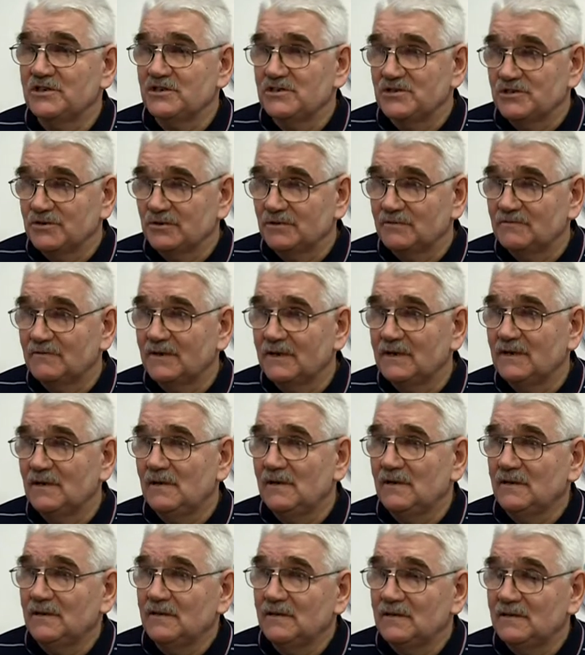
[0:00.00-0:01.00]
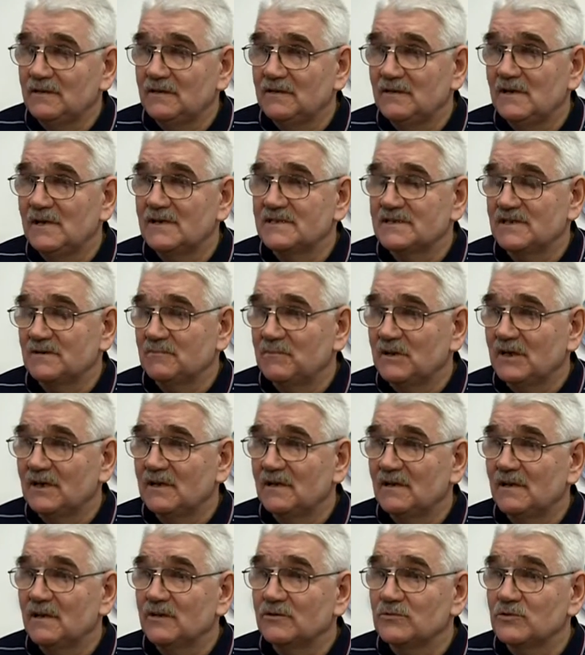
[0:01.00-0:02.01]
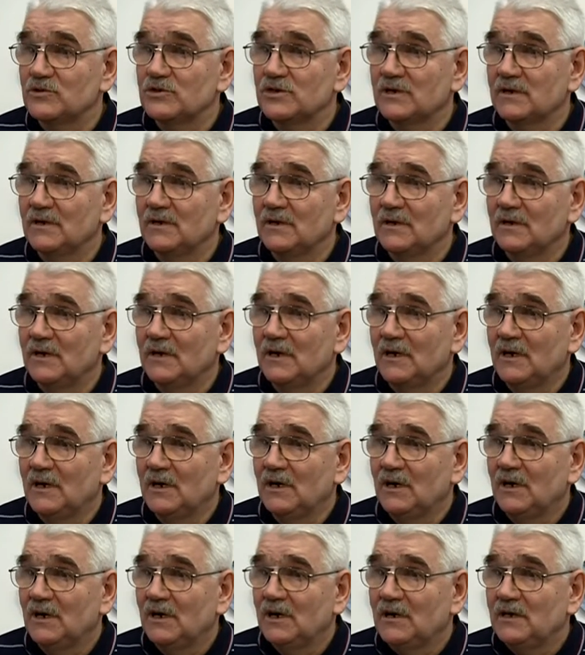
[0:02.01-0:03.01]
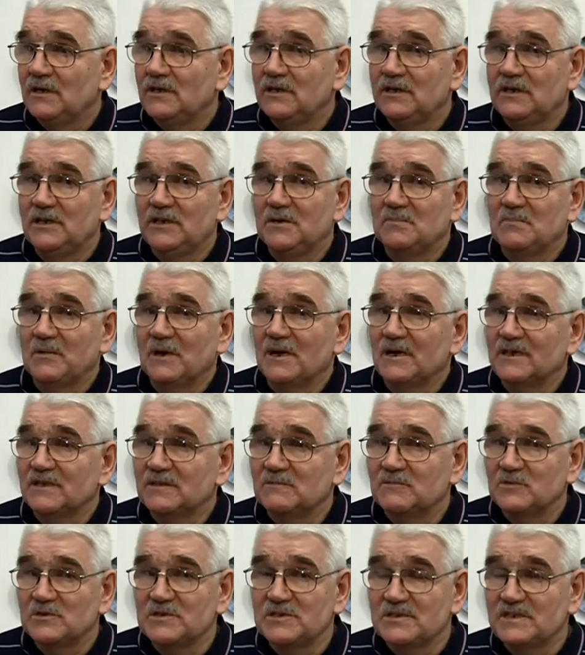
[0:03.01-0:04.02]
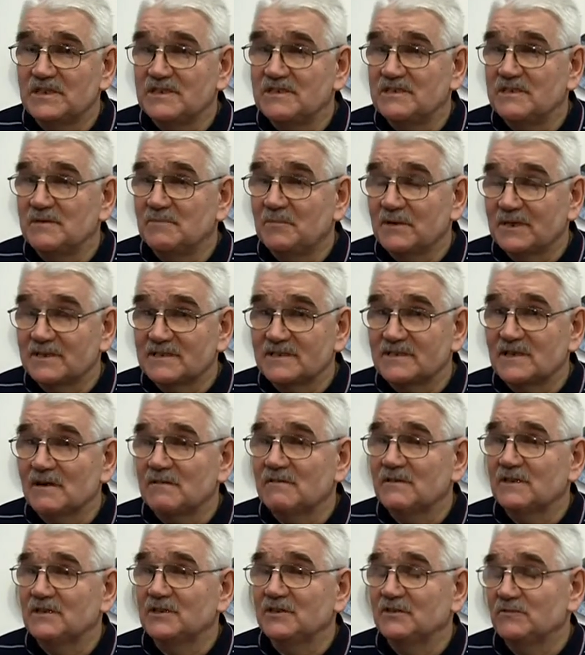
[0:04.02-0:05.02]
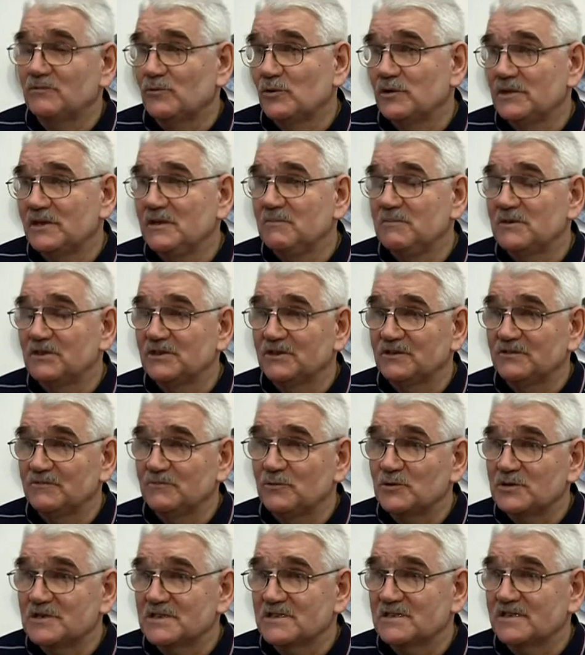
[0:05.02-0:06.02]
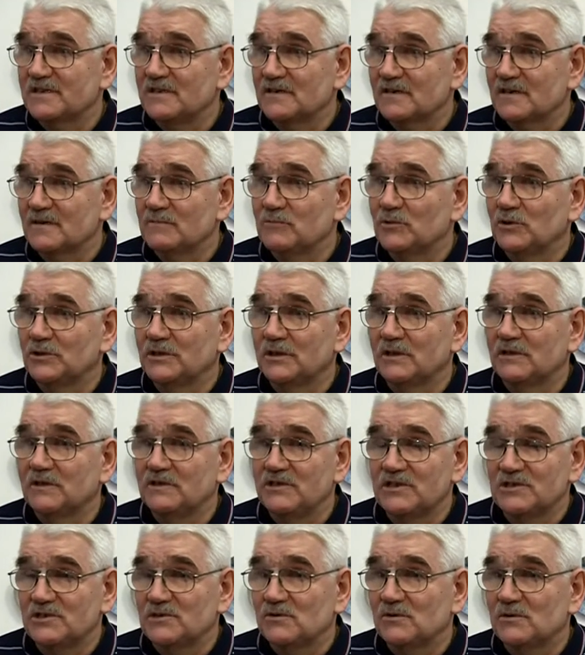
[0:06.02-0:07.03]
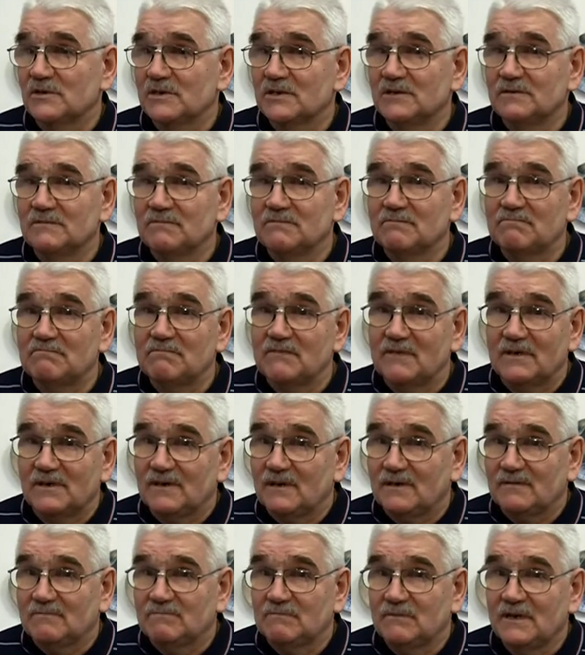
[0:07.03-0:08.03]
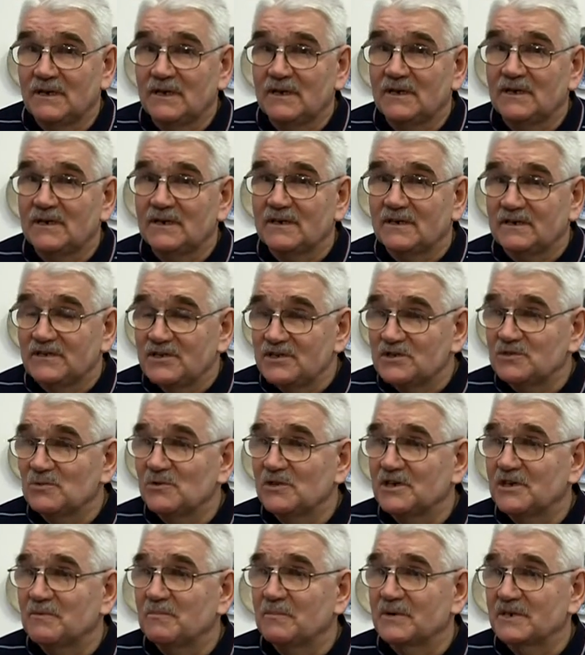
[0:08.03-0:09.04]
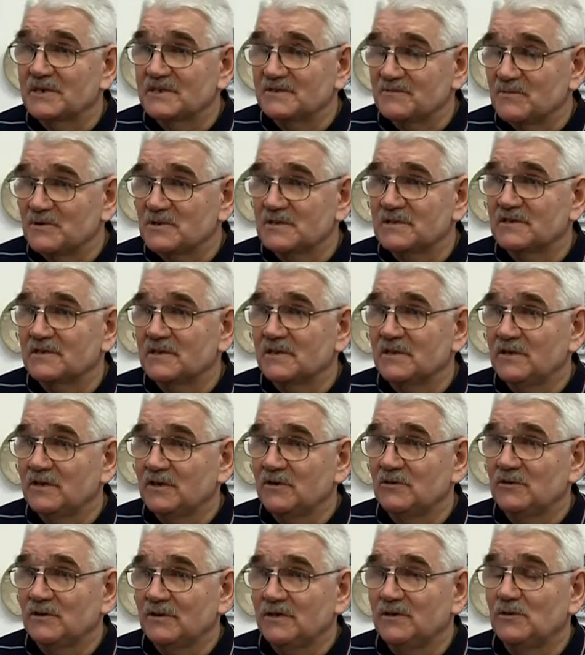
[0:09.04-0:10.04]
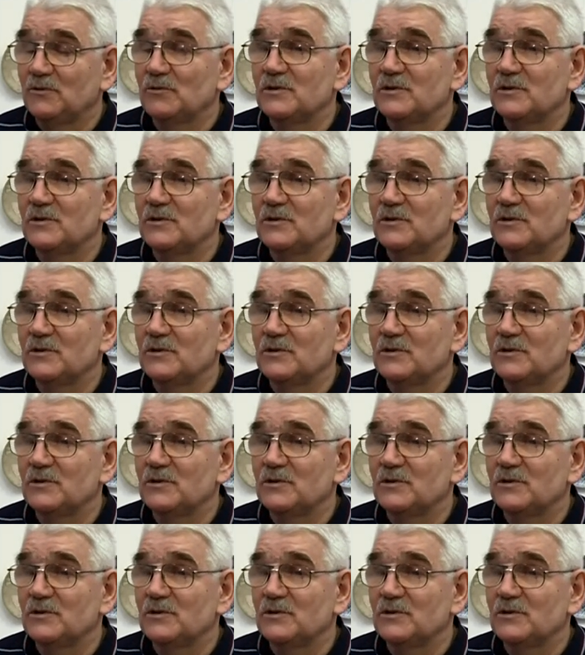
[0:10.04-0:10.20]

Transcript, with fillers: еще творили и для себя, и для души. И поэтому здесь и представлены тво, именно творческие работы, не столько, не столько производственные, их, их